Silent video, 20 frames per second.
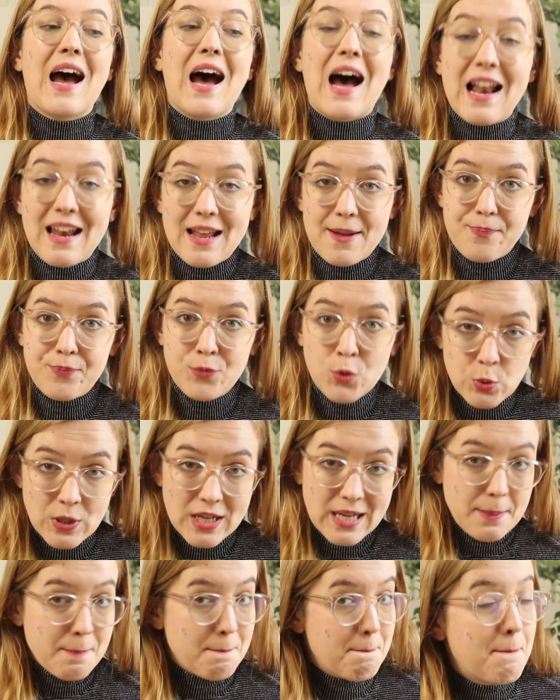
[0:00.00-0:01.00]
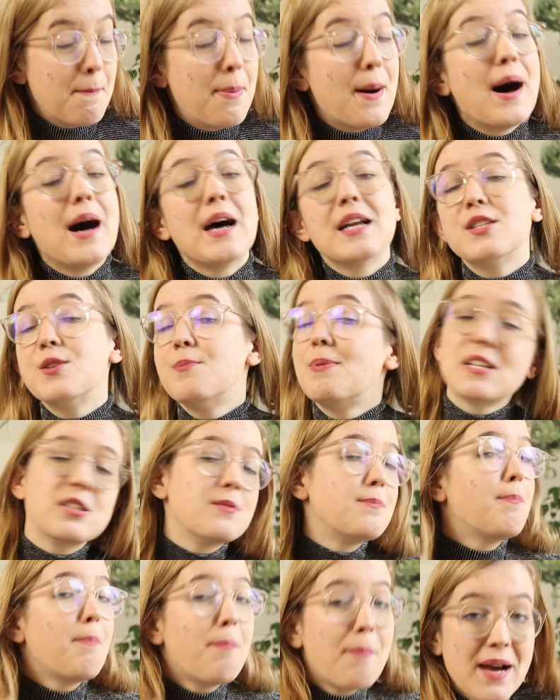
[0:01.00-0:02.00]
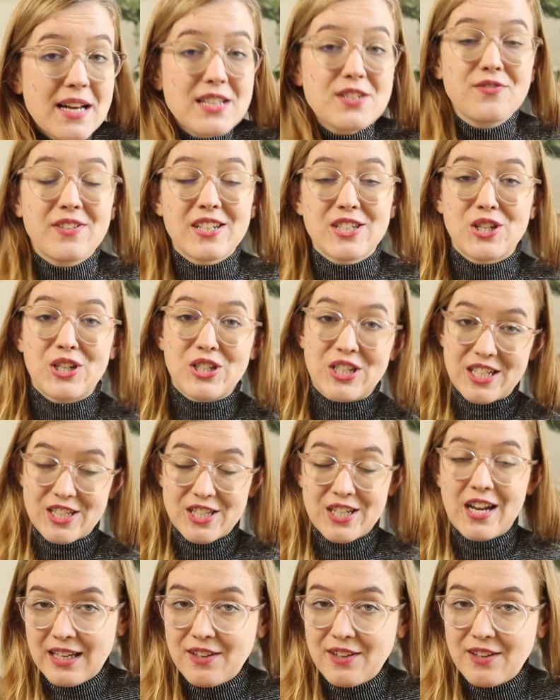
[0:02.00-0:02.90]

ale tutaj bardzo, bardzo, bardzo ważna rzecz.